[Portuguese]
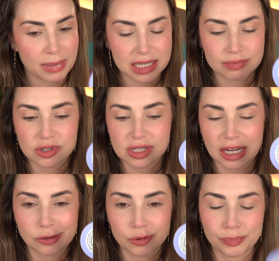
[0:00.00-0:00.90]
mesmo
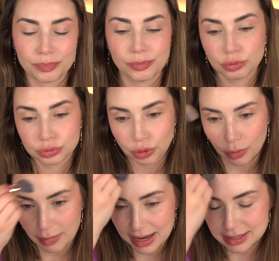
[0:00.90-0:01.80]
sendo o tom
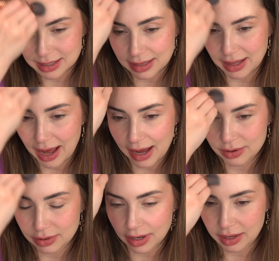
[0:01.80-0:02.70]
mais
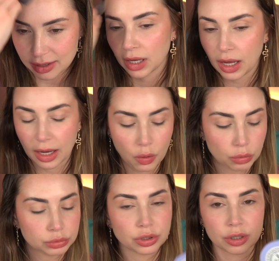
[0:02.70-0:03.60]
claro, né? É,
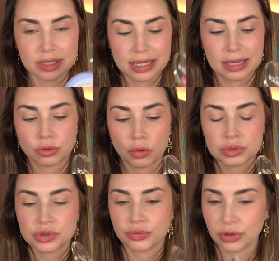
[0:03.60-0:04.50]
cool tones é
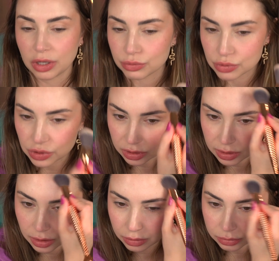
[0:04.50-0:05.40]
tons frios,
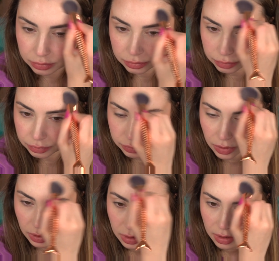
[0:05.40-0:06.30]
então...
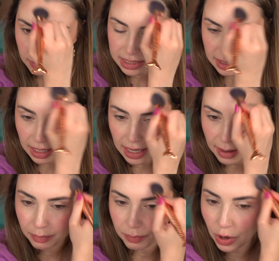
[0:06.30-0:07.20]
Mas é que ele é
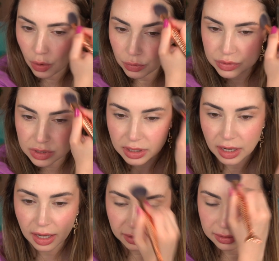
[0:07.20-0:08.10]
bronzer,
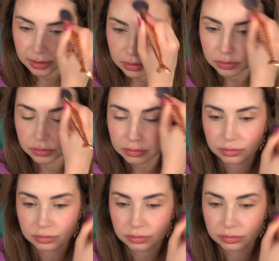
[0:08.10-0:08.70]
né? Então